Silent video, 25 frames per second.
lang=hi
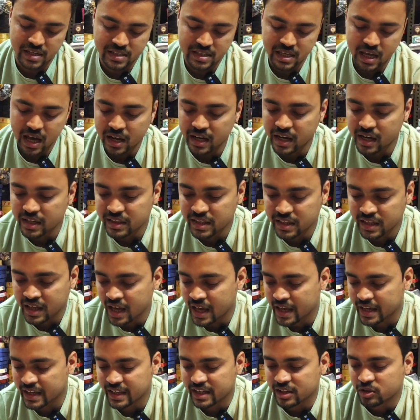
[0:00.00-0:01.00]
है सारा
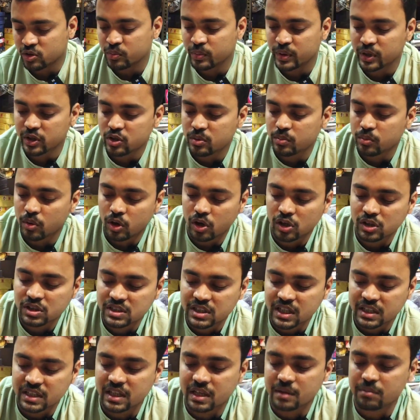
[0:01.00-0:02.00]
दिखाएंगे तो वीडियो बहुत
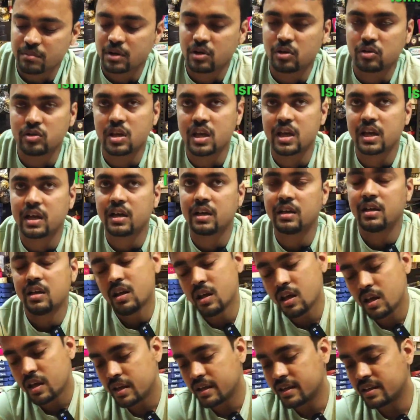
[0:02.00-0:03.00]
ज्यादा लंबा हो बहुत लंबा
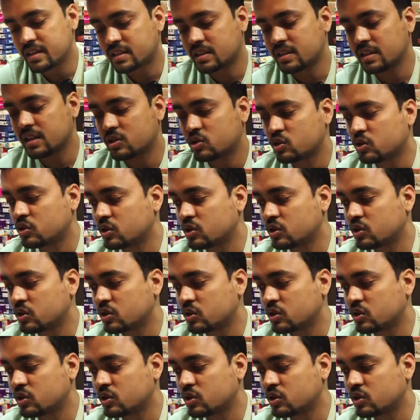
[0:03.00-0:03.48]
हो जाएगा इसलिए